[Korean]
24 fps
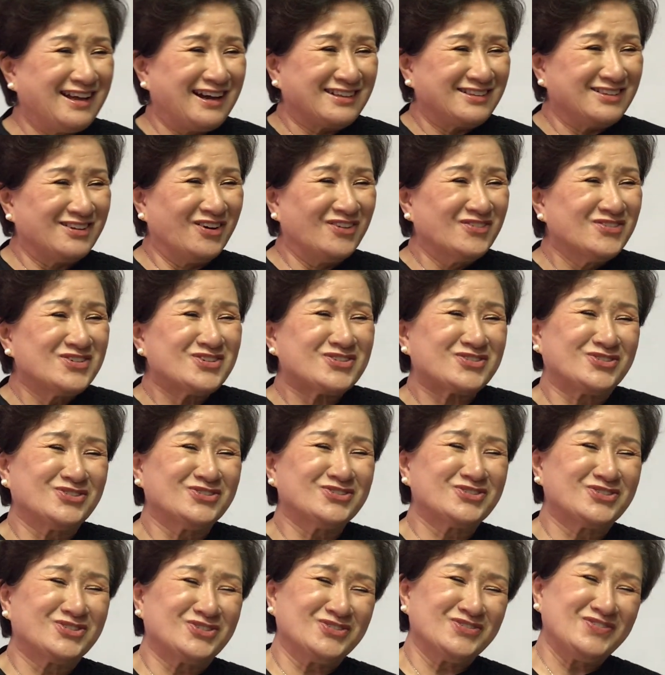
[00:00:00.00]
나 너무
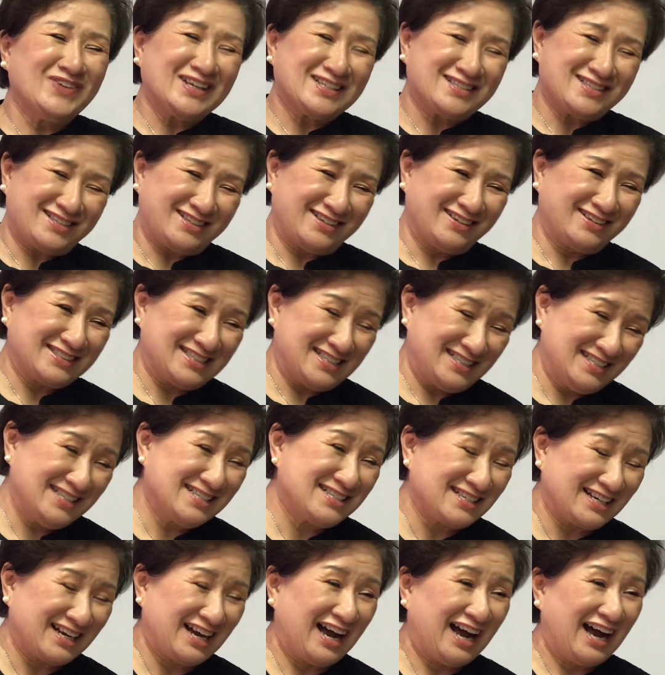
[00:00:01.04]
궁금했어
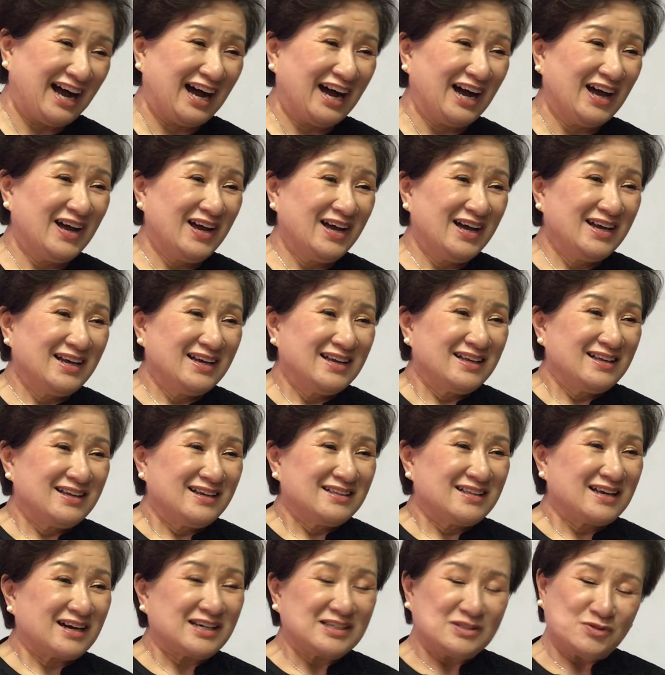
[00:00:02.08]
진짜.
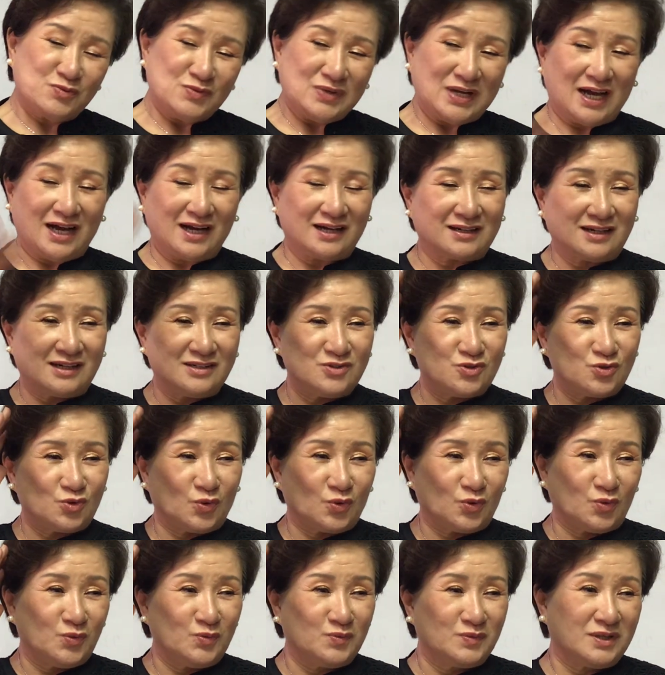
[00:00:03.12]
내가 좀 약간
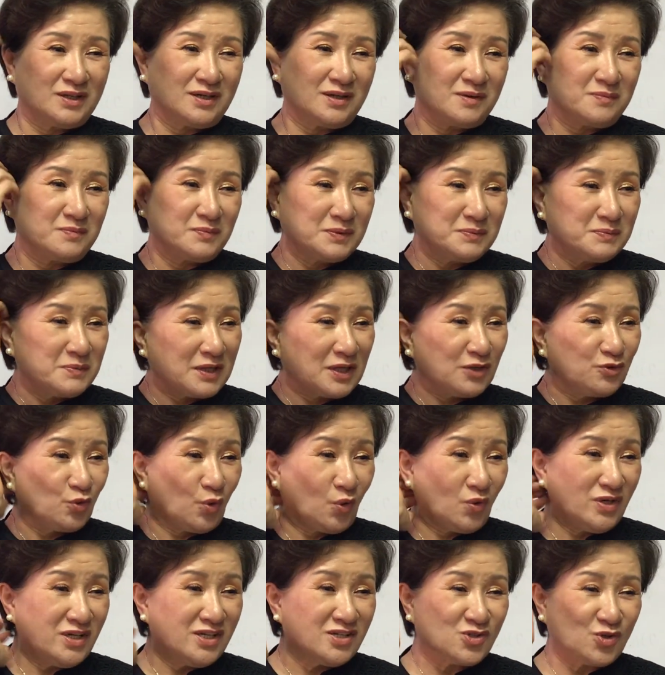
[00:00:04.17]
조금 이래 뭡니까
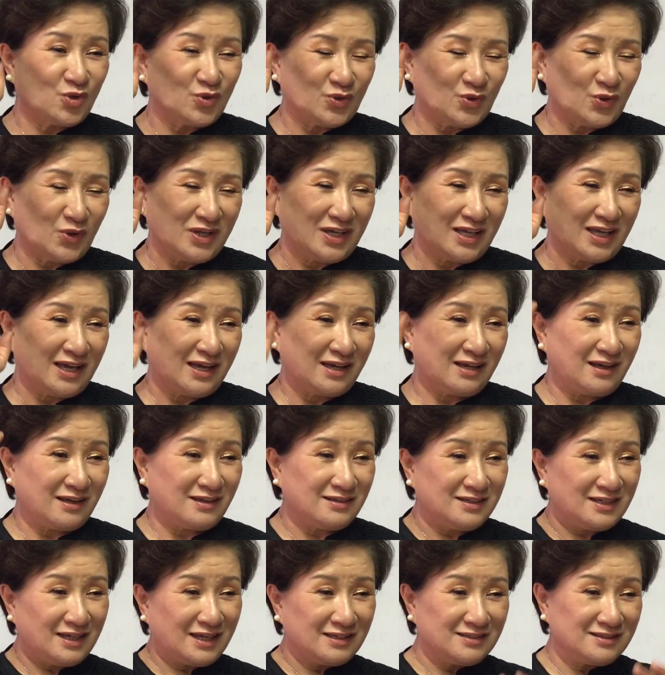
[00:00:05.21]
논리적으로
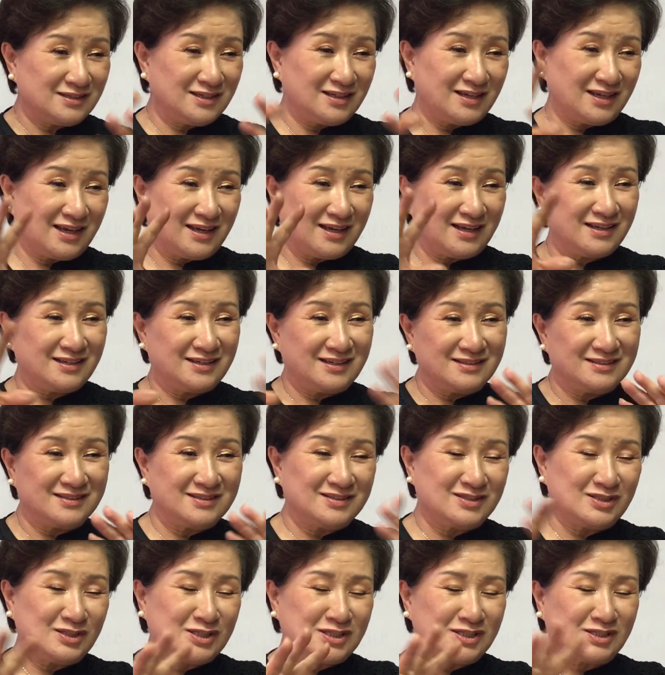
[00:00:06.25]
이게 이게
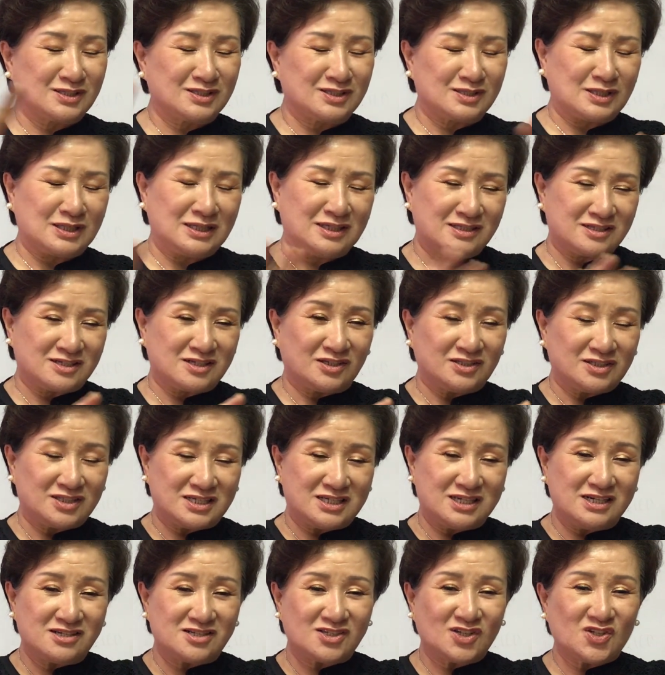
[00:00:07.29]
저,
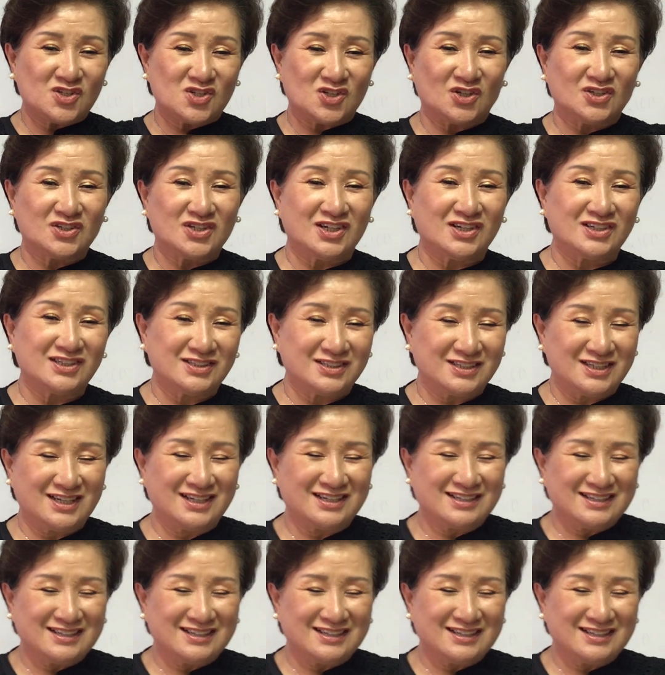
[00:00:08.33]
질서 정렬이